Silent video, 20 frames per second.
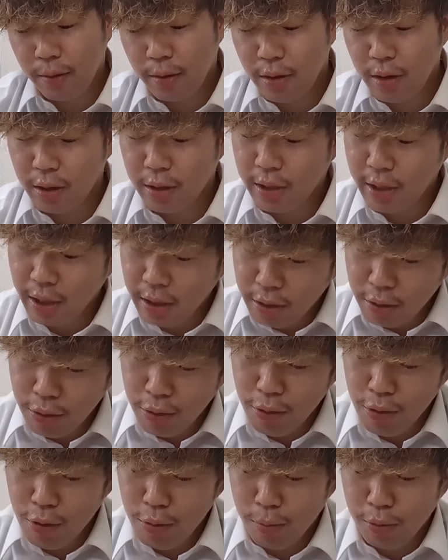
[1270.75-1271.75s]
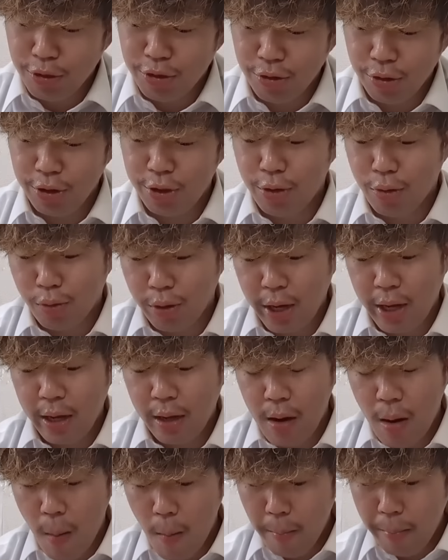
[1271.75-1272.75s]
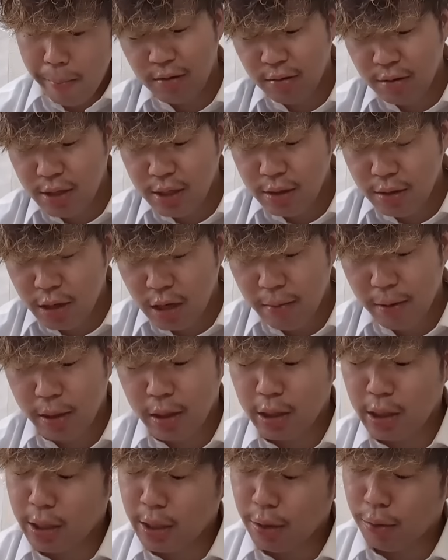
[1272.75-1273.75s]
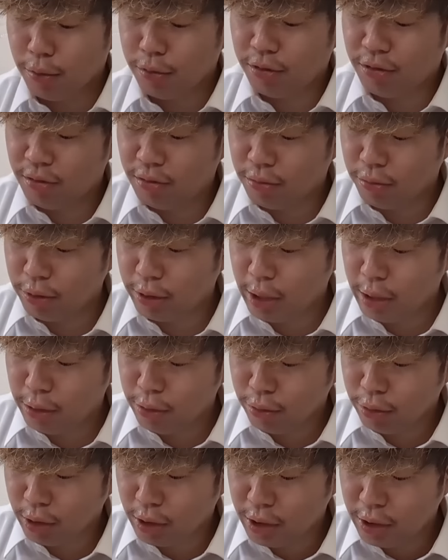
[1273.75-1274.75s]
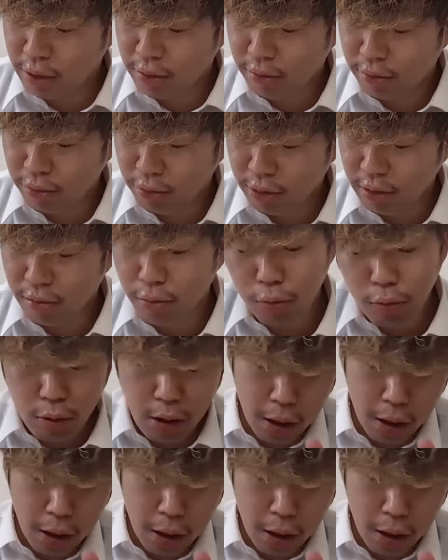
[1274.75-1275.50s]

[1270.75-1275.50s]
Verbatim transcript: いや、結構面白いよ、これ。ウィン3ぐらいまではね、結構スッといけるような気がするんで、そこ